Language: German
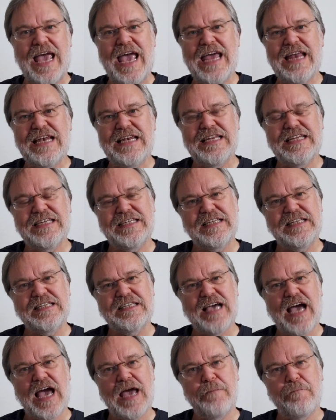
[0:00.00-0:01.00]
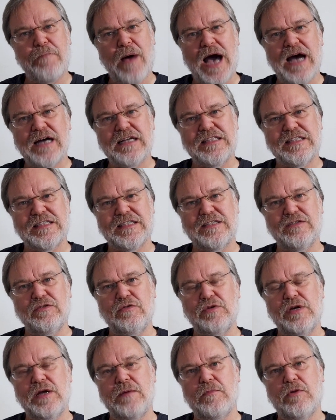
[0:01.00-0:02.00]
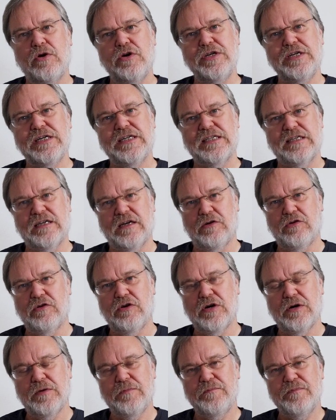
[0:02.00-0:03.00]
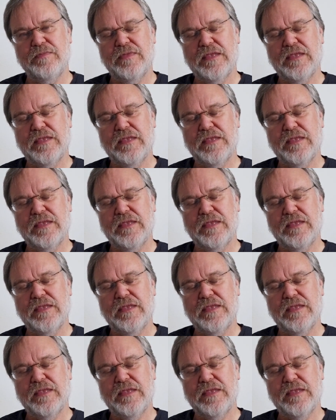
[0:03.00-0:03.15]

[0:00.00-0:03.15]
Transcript: ähnlich die drei Parzen oder Mäuren auch.